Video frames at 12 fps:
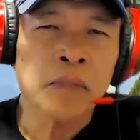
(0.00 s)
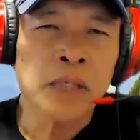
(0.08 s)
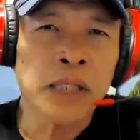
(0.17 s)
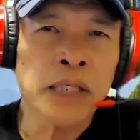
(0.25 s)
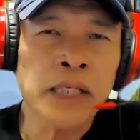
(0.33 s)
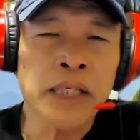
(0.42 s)

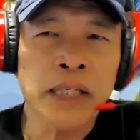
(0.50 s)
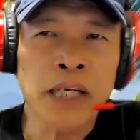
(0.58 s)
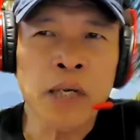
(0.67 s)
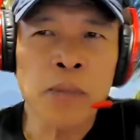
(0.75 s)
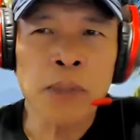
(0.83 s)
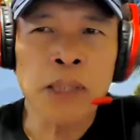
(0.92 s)

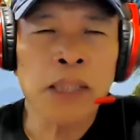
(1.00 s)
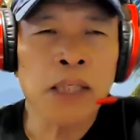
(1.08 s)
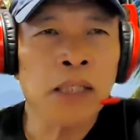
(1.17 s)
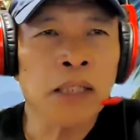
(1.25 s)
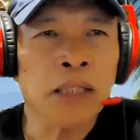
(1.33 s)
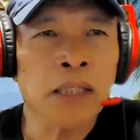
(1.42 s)
mahihirapan
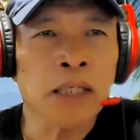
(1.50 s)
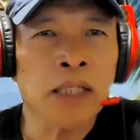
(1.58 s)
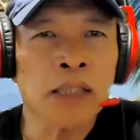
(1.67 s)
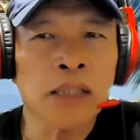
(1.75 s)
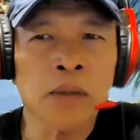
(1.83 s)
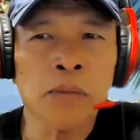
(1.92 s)
lang
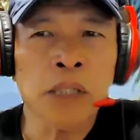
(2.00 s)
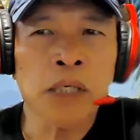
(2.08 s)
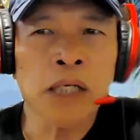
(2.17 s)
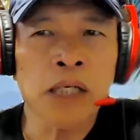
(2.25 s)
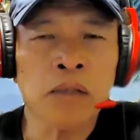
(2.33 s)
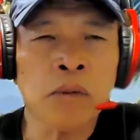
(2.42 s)
ang ating
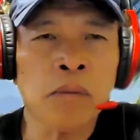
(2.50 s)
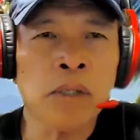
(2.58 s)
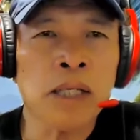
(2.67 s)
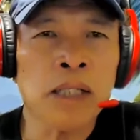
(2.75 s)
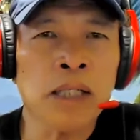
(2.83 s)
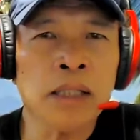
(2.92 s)
mga
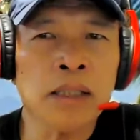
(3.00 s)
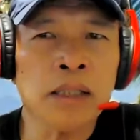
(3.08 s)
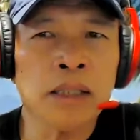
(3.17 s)
kababayan.